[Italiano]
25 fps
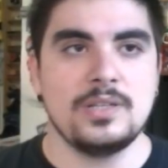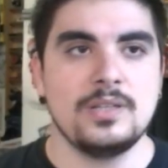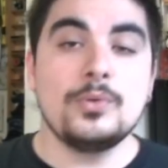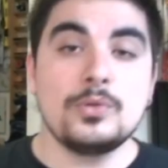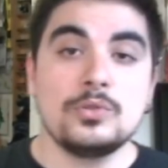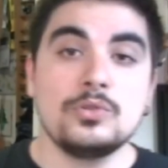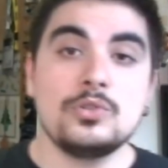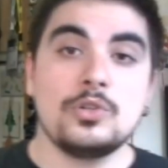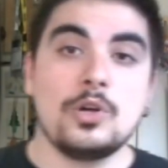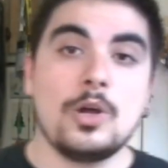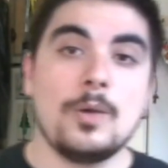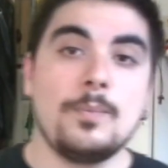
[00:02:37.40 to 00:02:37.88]

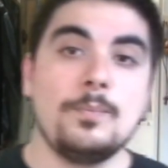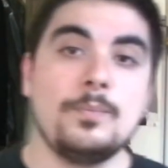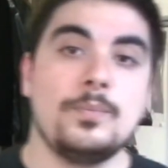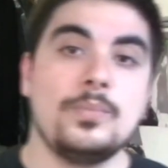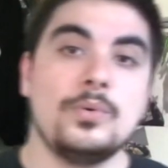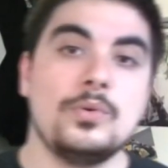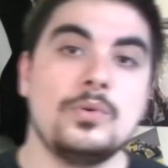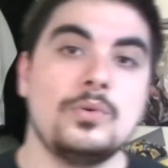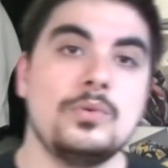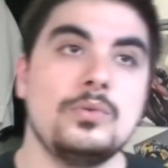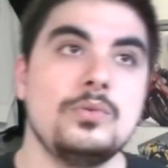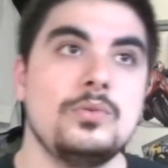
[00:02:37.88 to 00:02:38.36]

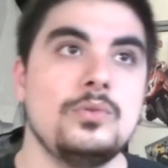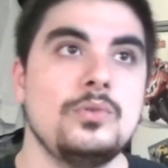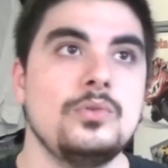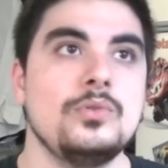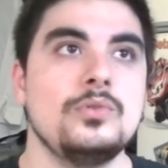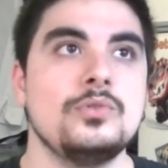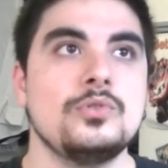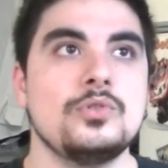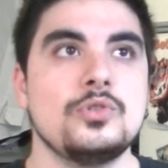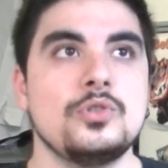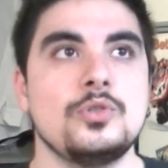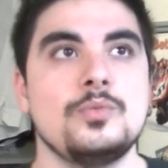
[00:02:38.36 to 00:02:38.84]
Purtroppo
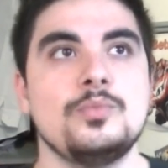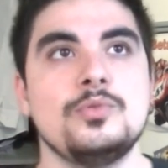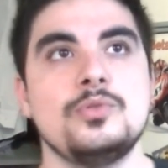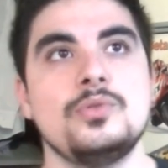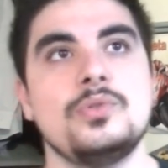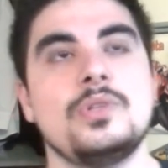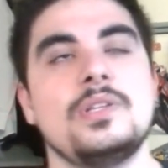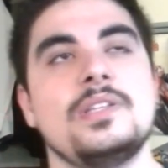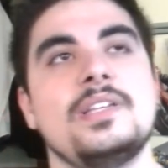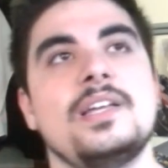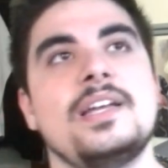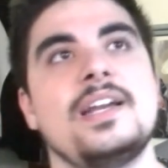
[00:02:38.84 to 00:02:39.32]
non sono
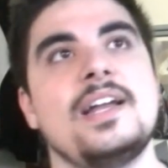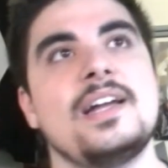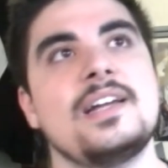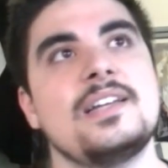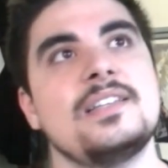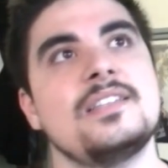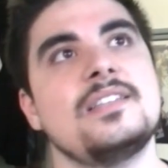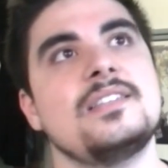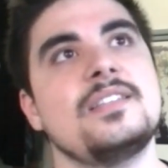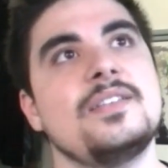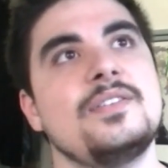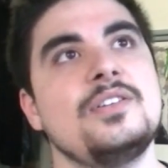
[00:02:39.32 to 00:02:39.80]
potuto andare
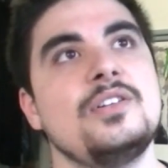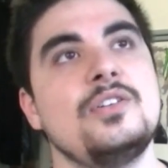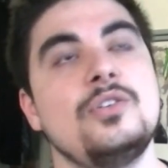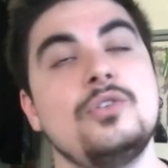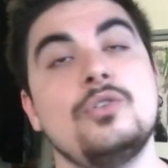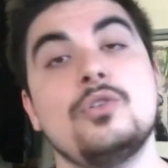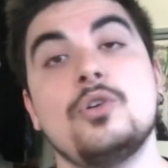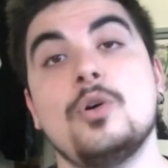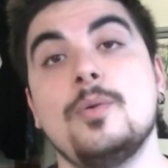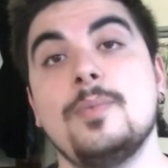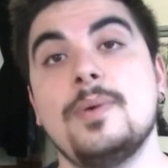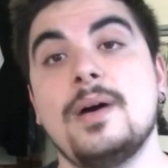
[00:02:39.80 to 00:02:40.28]
anche se stavano in
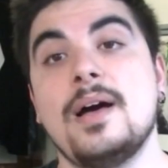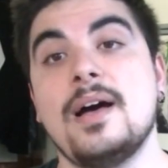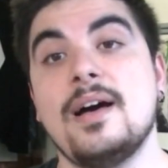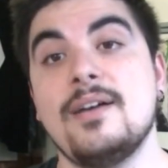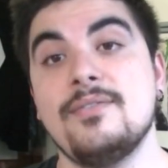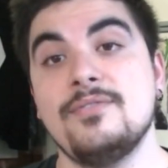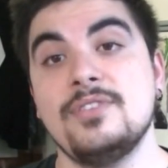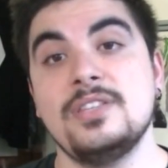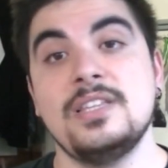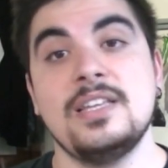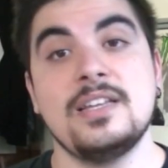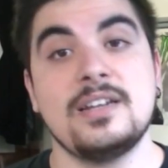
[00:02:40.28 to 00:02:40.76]
Europa
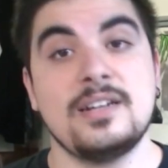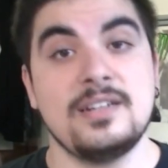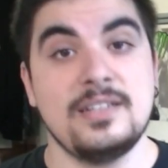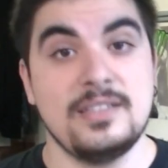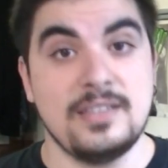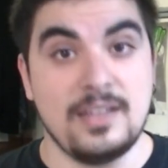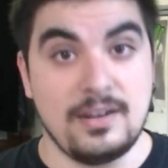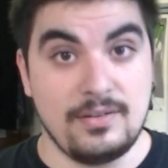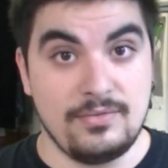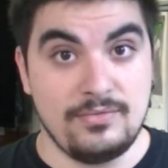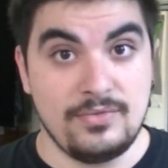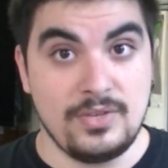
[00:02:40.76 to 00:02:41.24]
a vederli
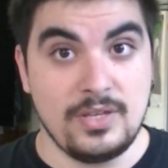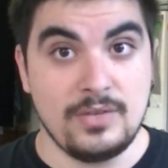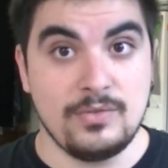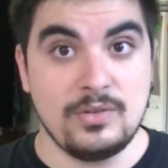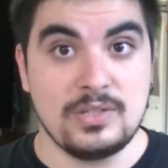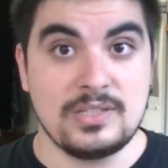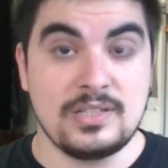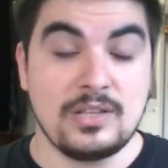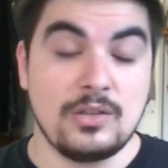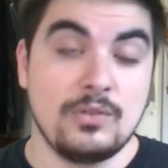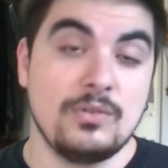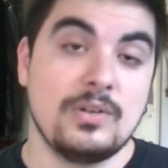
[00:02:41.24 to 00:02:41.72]
dal vivo,
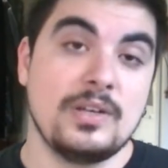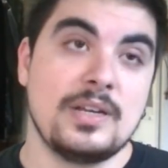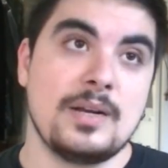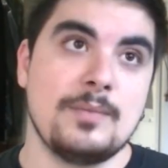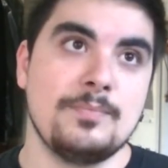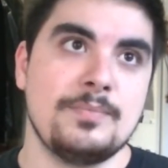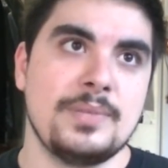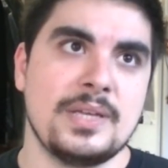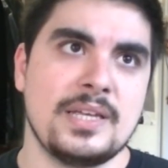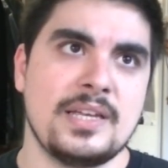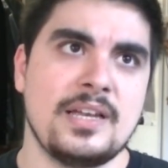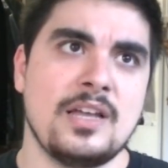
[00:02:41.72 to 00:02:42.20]
è stato un
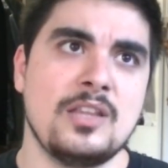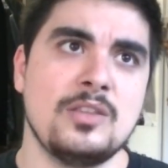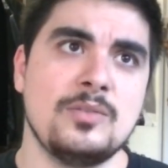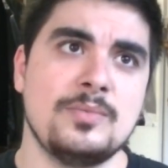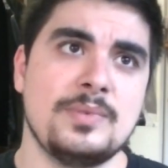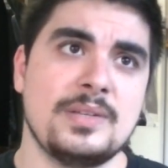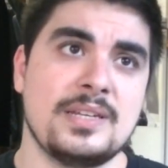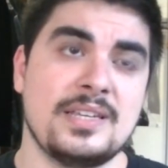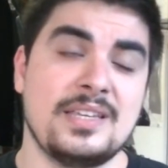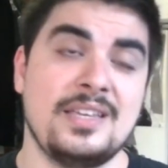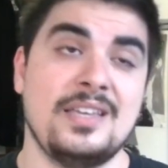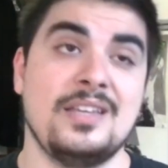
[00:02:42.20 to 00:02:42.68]
gran peccato
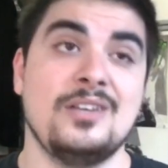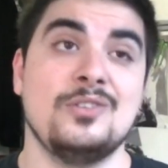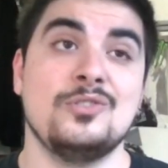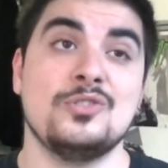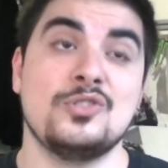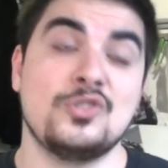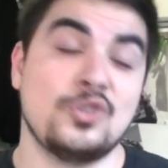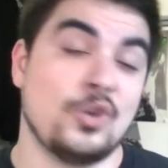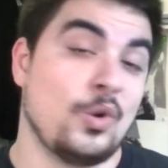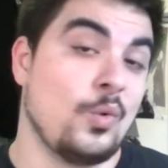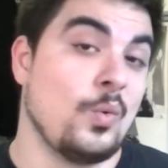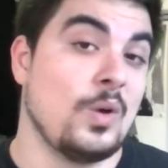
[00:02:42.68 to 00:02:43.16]
perché
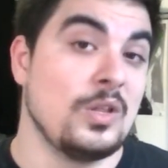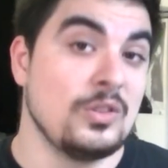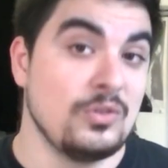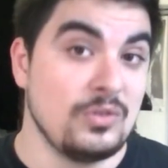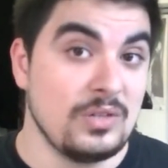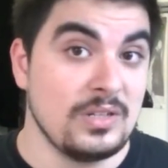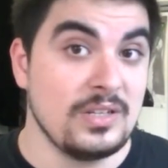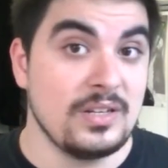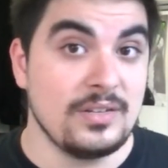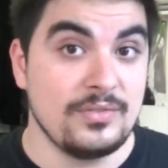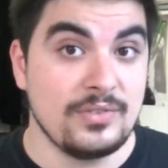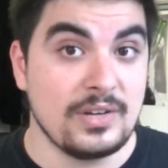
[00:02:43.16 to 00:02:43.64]
non so quando
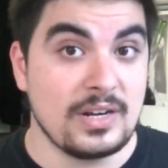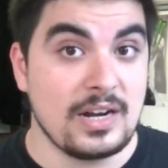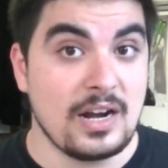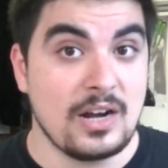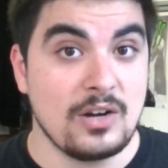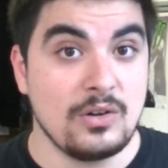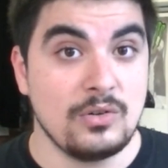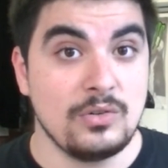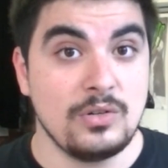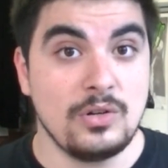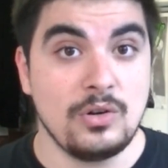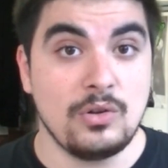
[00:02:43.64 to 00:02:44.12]
li
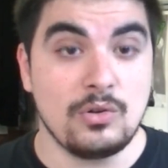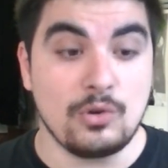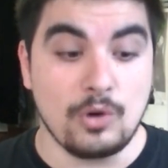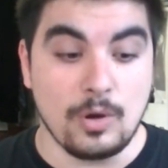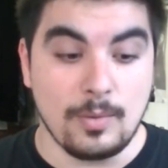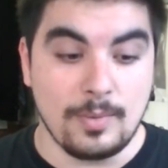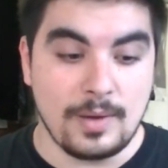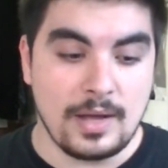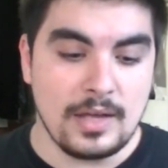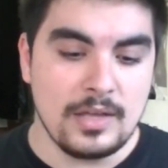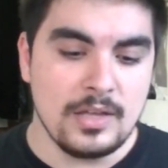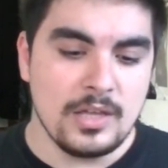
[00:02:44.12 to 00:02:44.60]
rifaranno in
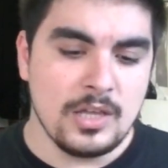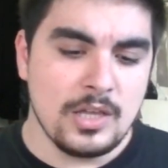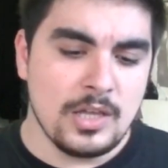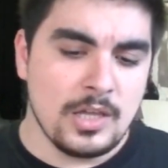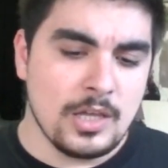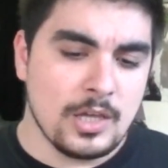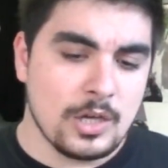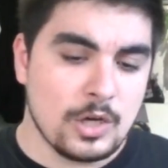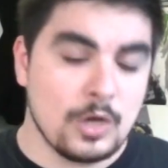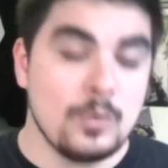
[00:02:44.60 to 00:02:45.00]
Europa.